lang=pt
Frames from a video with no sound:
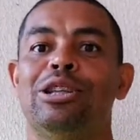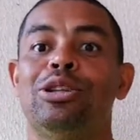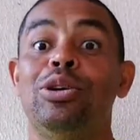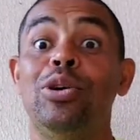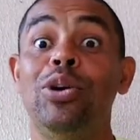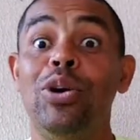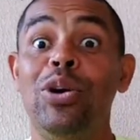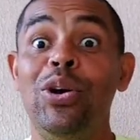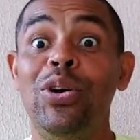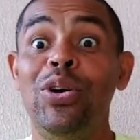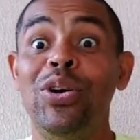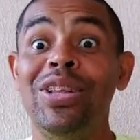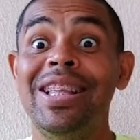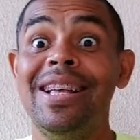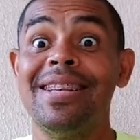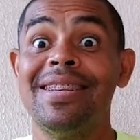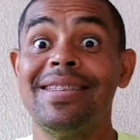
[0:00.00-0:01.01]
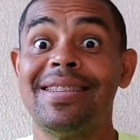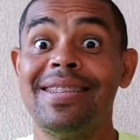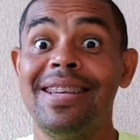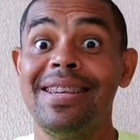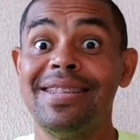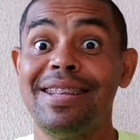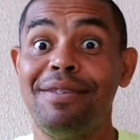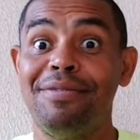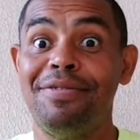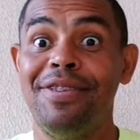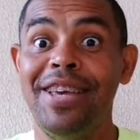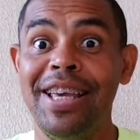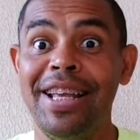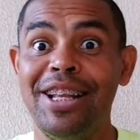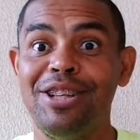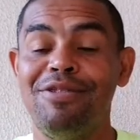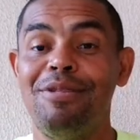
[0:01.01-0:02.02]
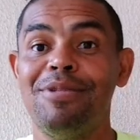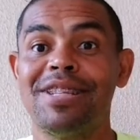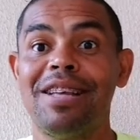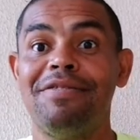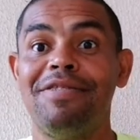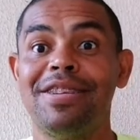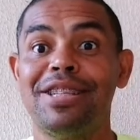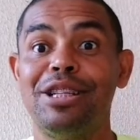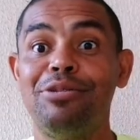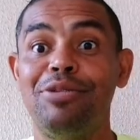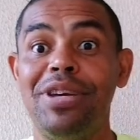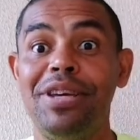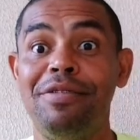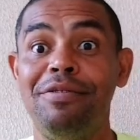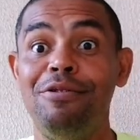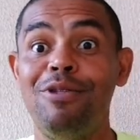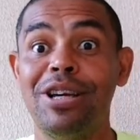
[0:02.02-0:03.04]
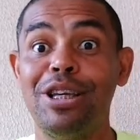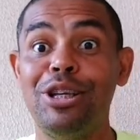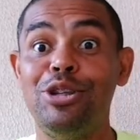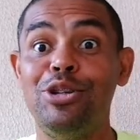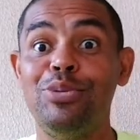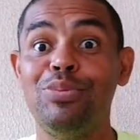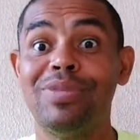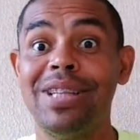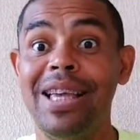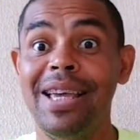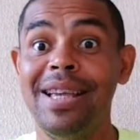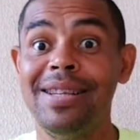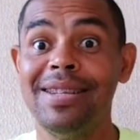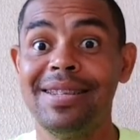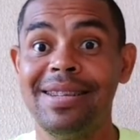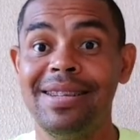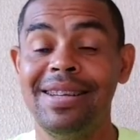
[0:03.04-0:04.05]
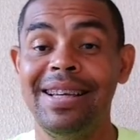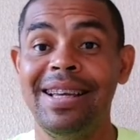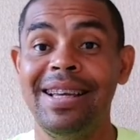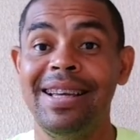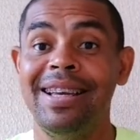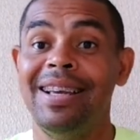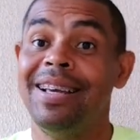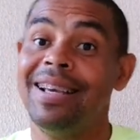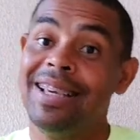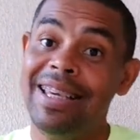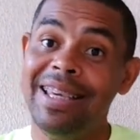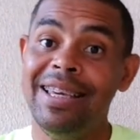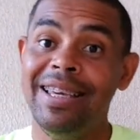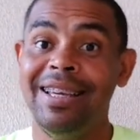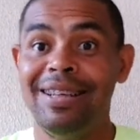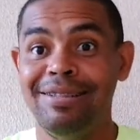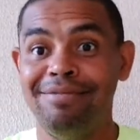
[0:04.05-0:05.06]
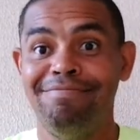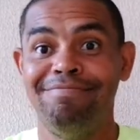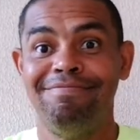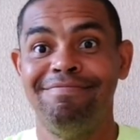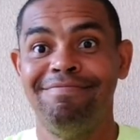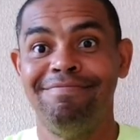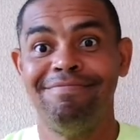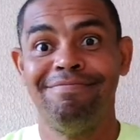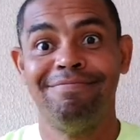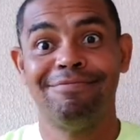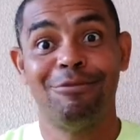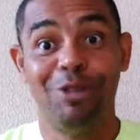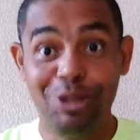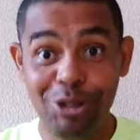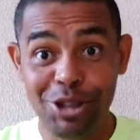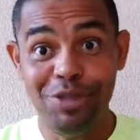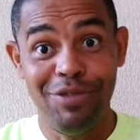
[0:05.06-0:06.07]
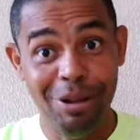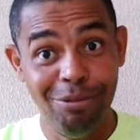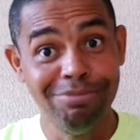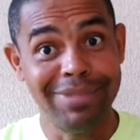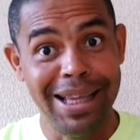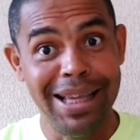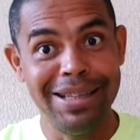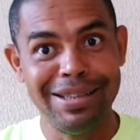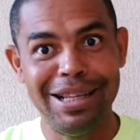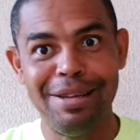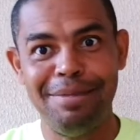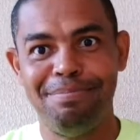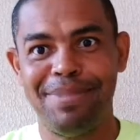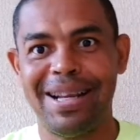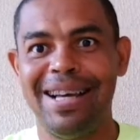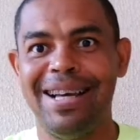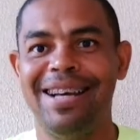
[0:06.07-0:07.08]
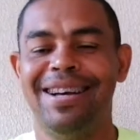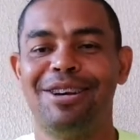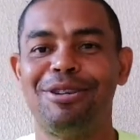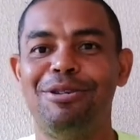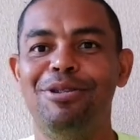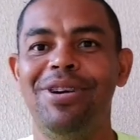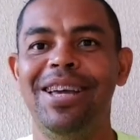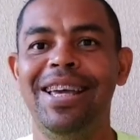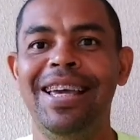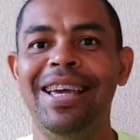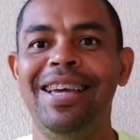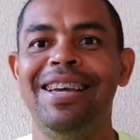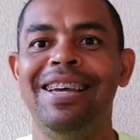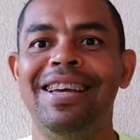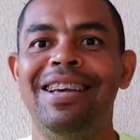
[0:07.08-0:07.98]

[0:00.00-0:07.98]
toda sexta-feira nós vamos estar fazendo um review aqui de um tênis que, quando eu tiver um tênis né, para correr,